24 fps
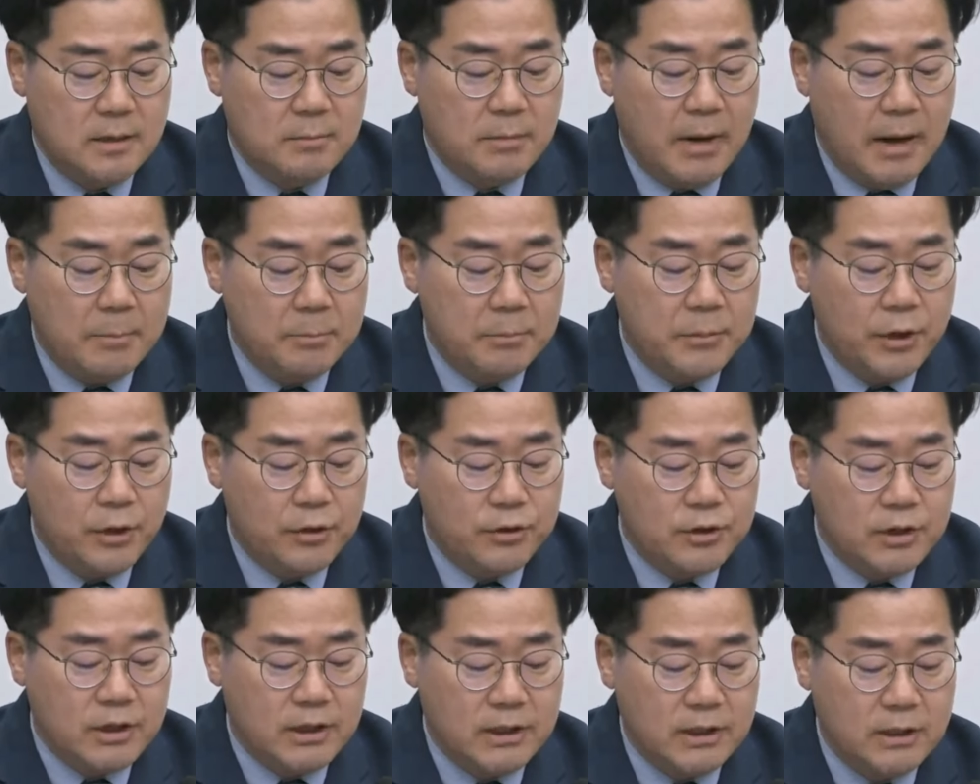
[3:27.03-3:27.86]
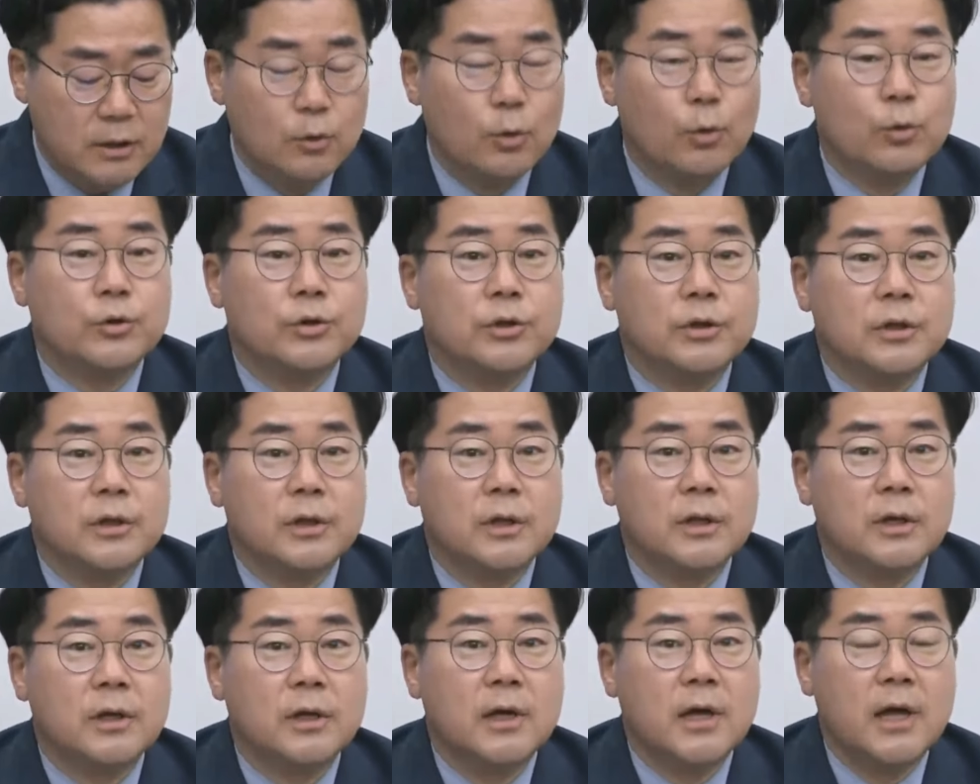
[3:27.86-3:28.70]
반면 인도는
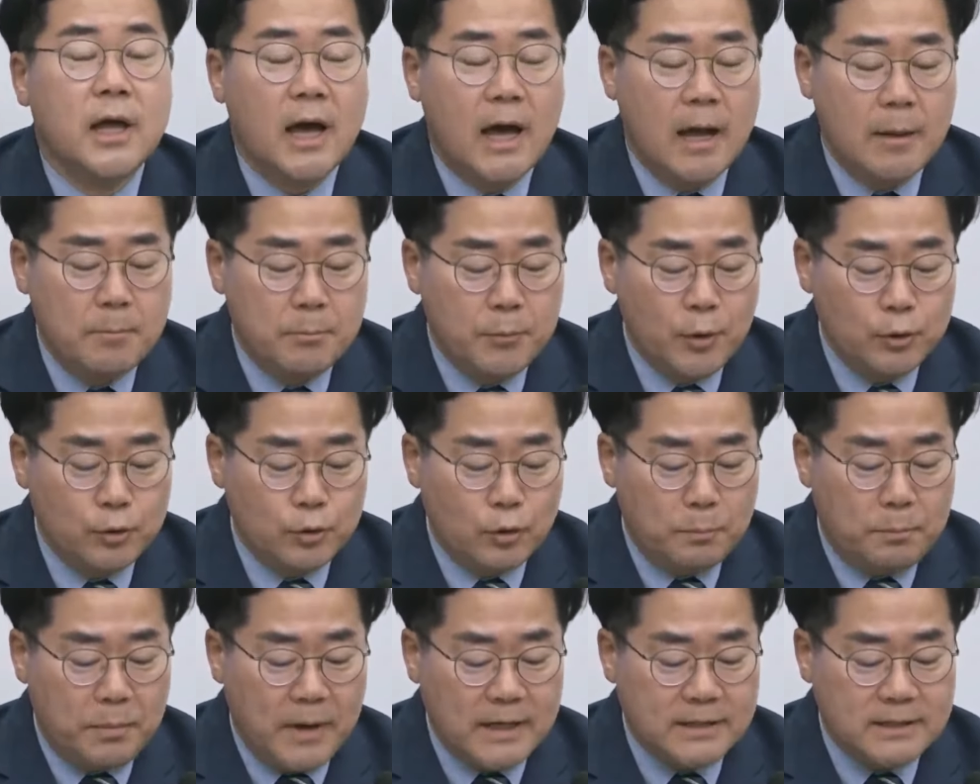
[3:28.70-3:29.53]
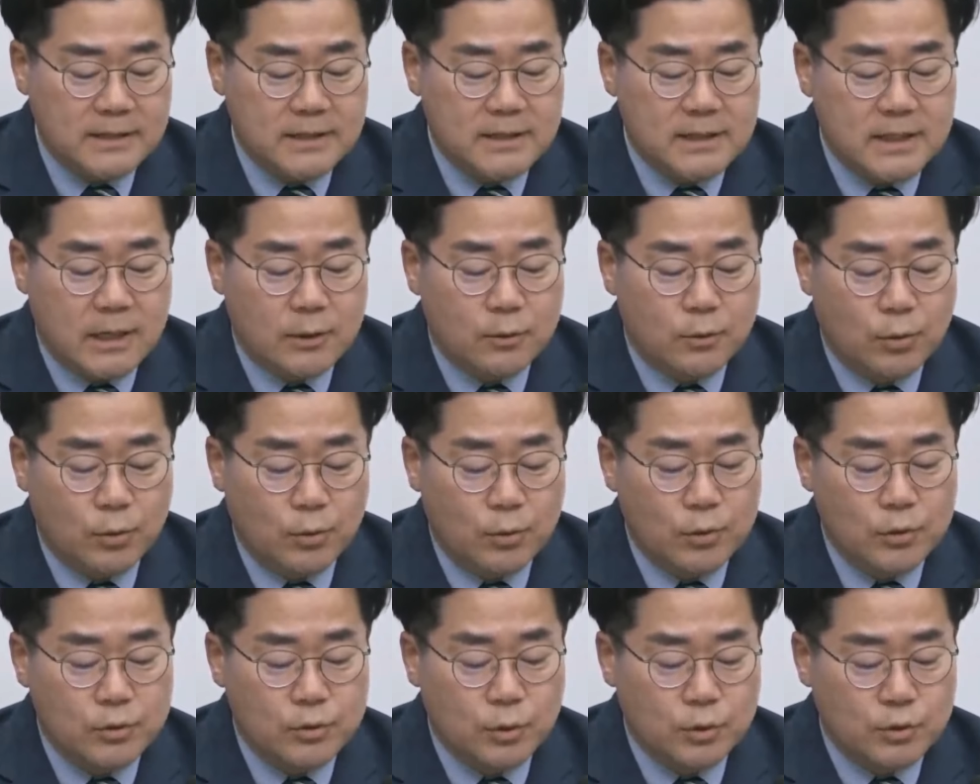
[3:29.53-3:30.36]
한 번도 빠지지
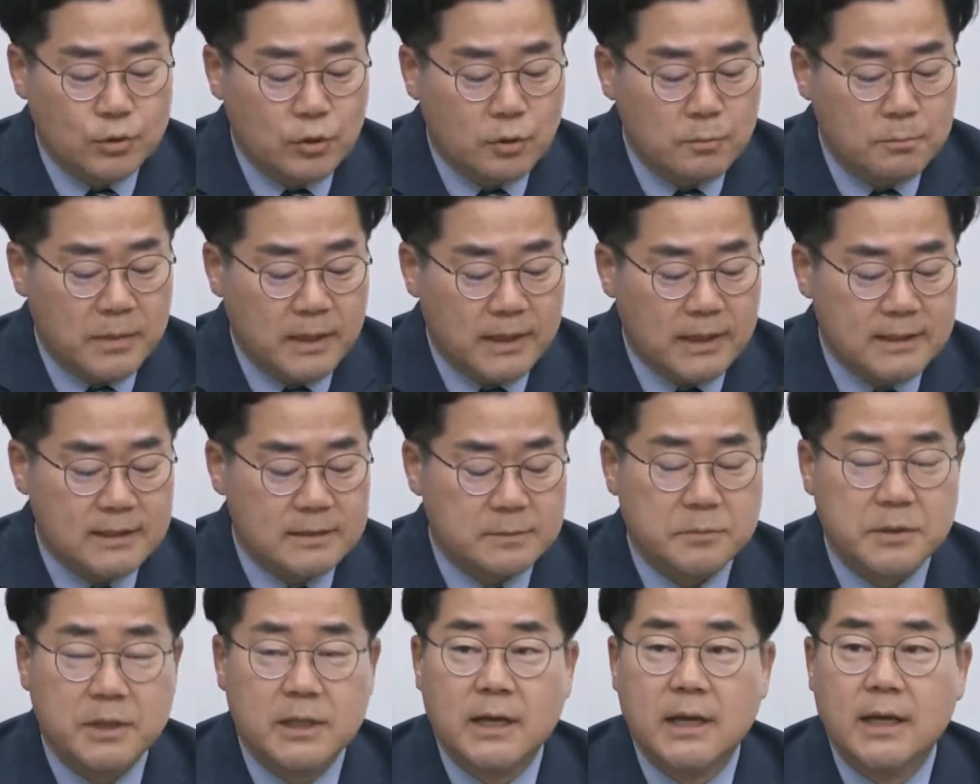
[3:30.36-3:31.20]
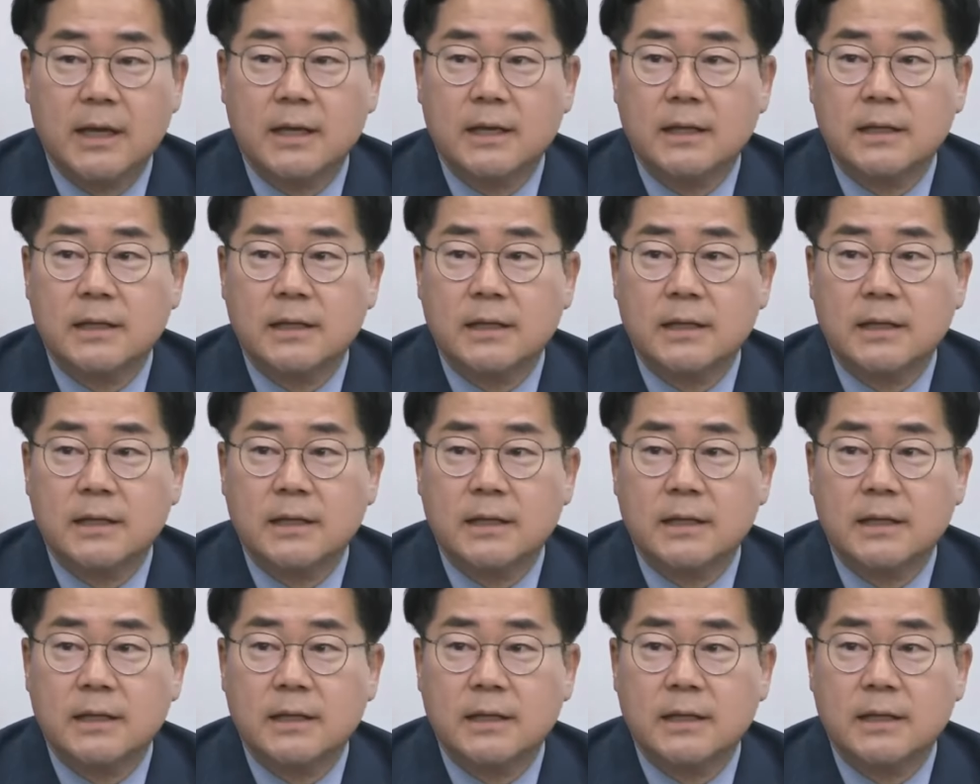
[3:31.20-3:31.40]
않고 초청받았습니다.